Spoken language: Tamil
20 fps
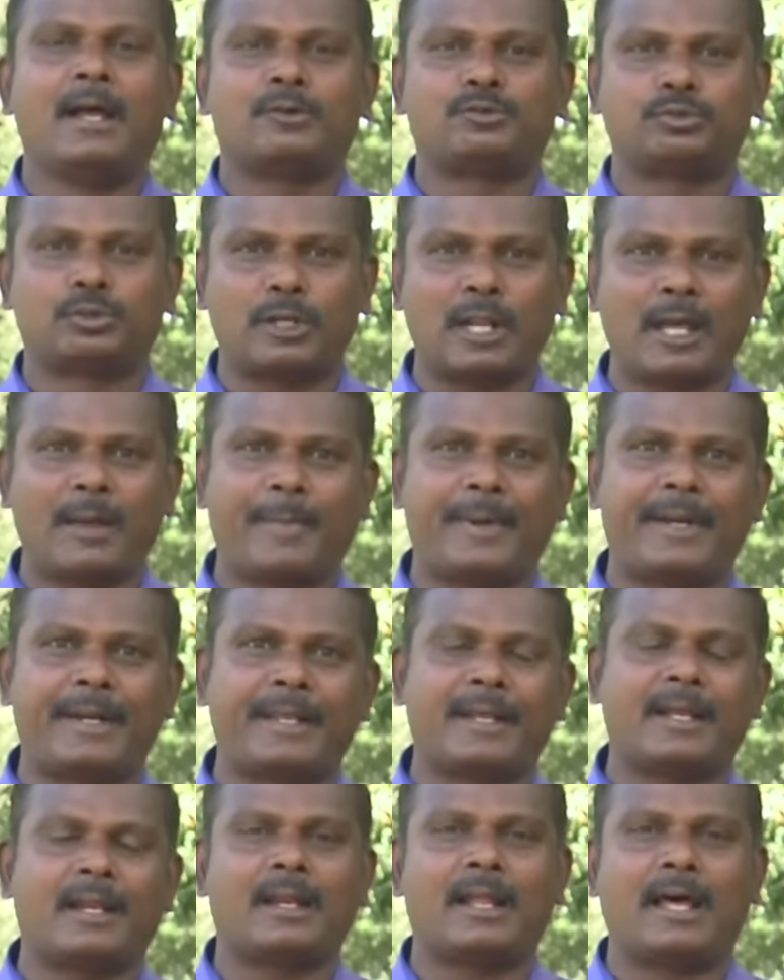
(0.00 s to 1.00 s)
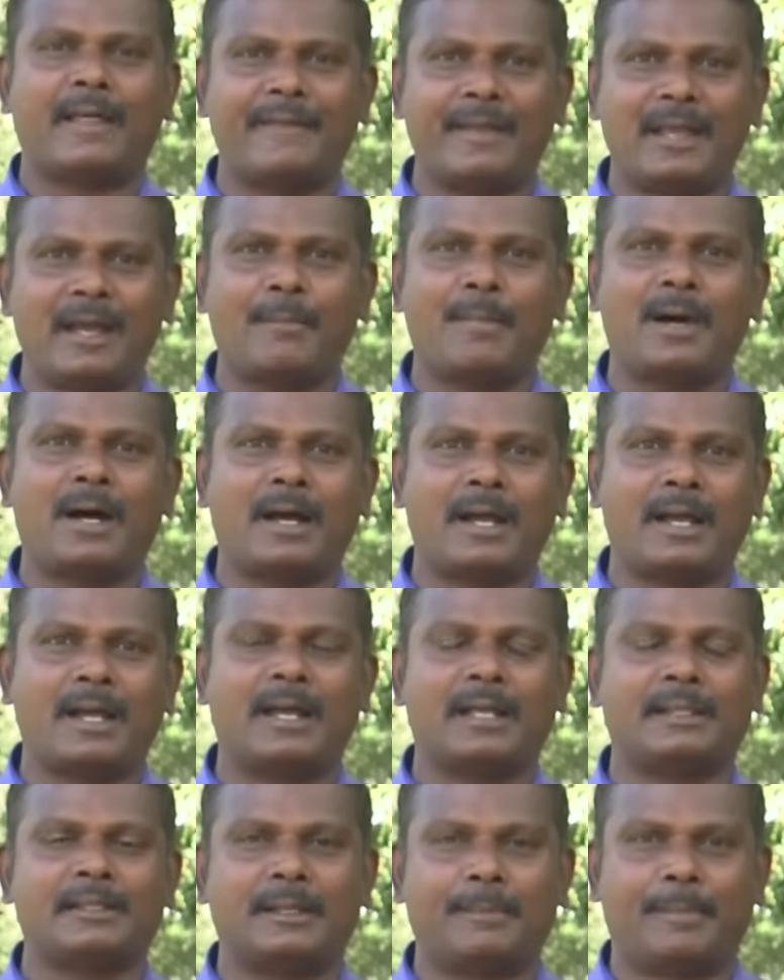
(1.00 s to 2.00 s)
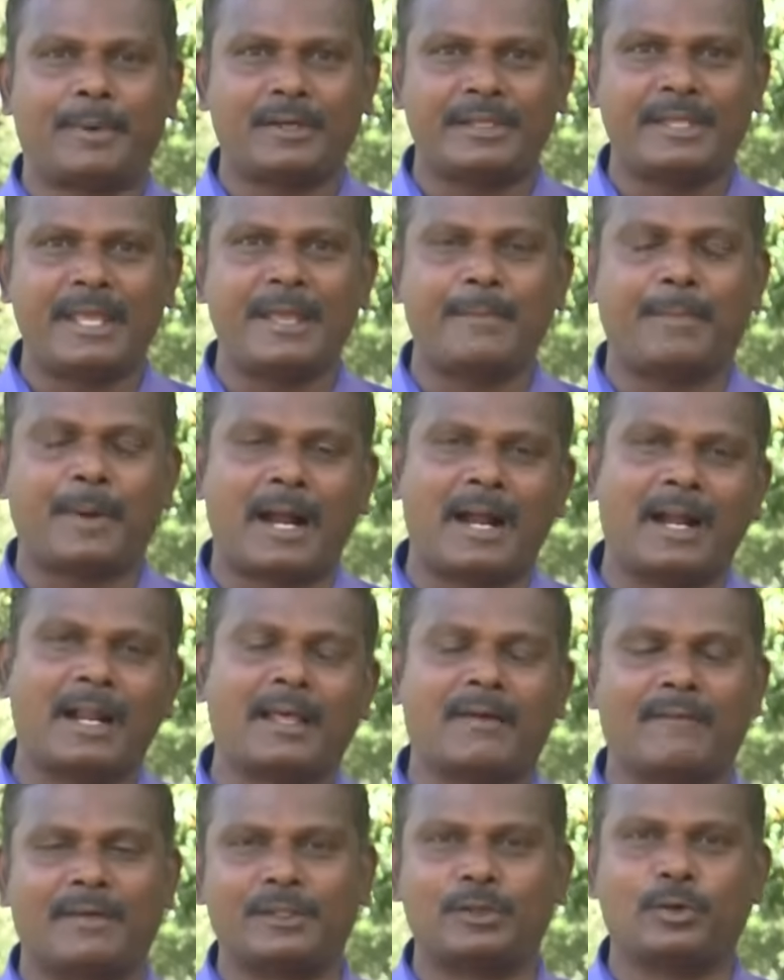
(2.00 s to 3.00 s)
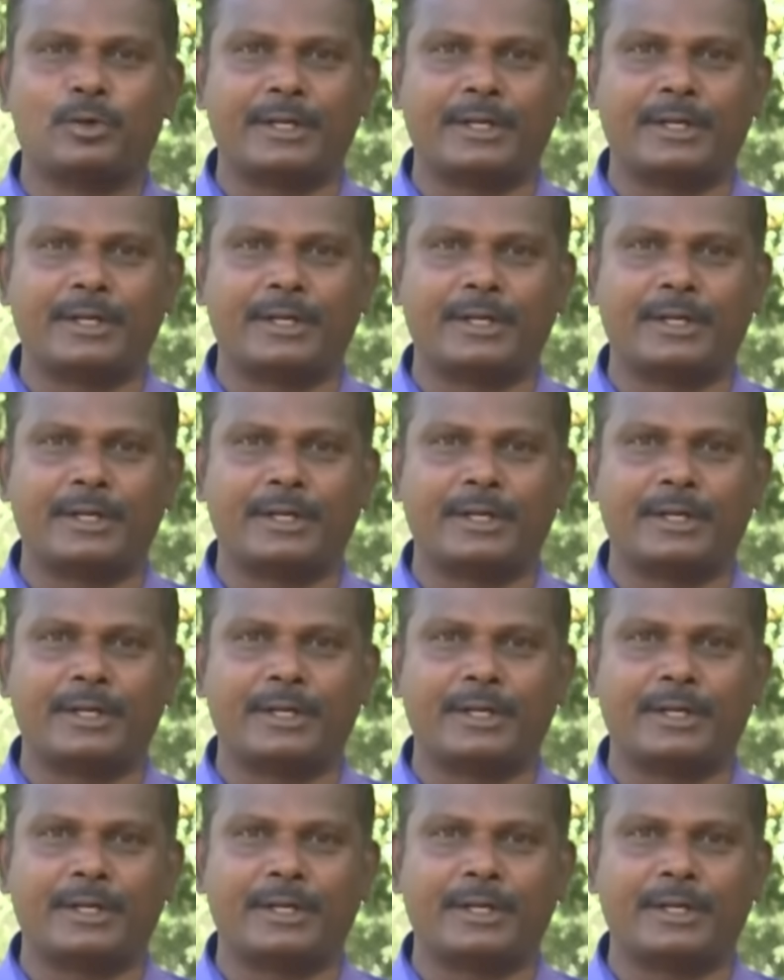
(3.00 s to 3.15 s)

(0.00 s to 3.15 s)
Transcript: சுற்றுலா பயணிகள் அதிகமாக அந்த பகுதியை காண வந்து